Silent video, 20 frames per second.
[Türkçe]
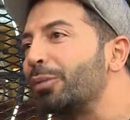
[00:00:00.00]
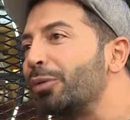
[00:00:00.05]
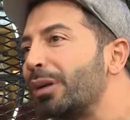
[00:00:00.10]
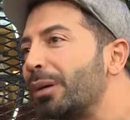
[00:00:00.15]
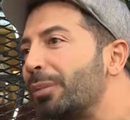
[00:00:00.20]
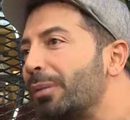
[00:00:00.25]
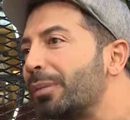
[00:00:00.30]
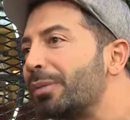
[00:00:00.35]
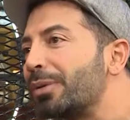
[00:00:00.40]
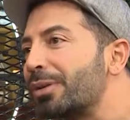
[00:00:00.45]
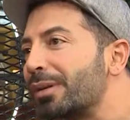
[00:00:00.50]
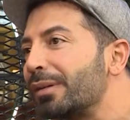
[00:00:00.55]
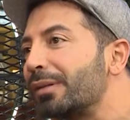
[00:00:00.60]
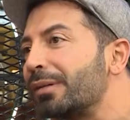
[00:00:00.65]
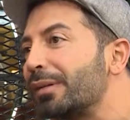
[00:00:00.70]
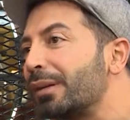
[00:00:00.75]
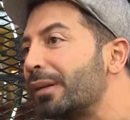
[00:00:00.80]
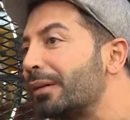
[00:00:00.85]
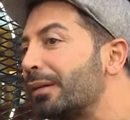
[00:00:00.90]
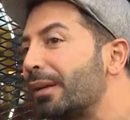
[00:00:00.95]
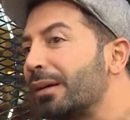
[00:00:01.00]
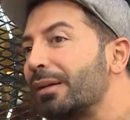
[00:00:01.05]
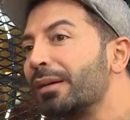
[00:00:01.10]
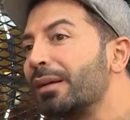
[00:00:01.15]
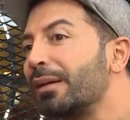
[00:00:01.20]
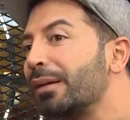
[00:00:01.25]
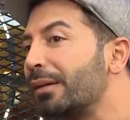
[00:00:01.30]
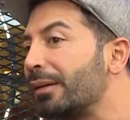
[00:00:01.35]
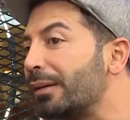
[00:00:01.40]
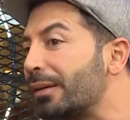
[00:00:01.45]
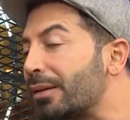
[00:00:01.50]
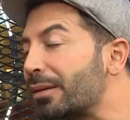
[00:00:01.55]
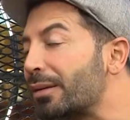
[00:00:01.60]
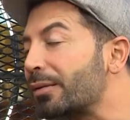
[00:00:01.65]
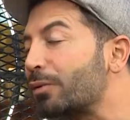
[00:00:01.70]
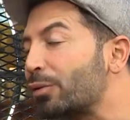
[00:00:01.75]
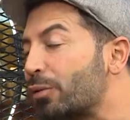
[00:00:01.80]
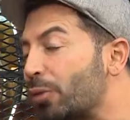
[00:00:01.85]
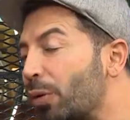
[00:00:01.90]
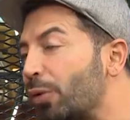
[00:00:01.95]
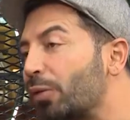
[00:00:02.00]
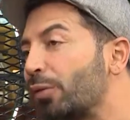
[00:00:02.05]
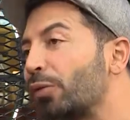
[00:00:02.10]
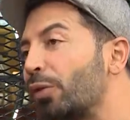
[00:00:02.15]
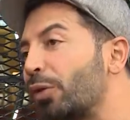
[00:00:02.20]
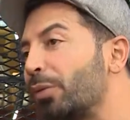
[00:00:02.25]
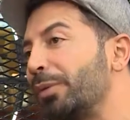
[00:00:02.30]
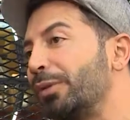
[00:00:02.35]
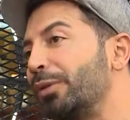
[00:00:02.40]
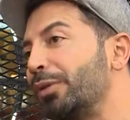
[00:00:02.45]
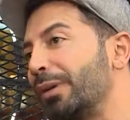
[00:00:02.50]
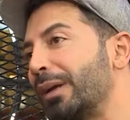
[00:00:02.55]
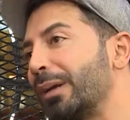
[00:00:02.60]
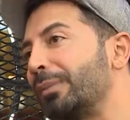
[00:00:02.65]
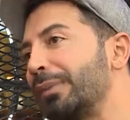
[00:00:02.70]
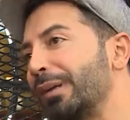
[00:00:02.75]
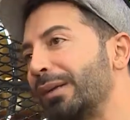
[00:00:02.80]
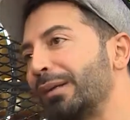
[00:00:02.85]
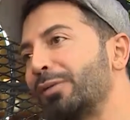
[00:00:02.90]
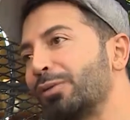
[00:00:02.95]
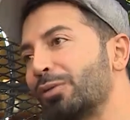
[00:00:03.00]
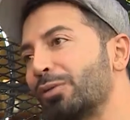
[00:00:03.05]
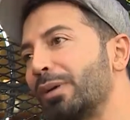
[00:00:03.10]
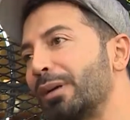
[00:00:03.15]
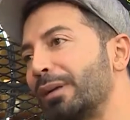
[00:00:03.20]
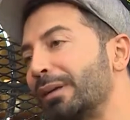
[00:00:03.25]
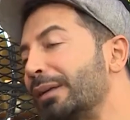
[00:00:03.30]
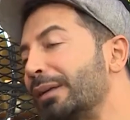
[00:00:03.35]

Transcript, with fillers: bulamamış insanlar için çok zor bir dönemdeyiz şu an.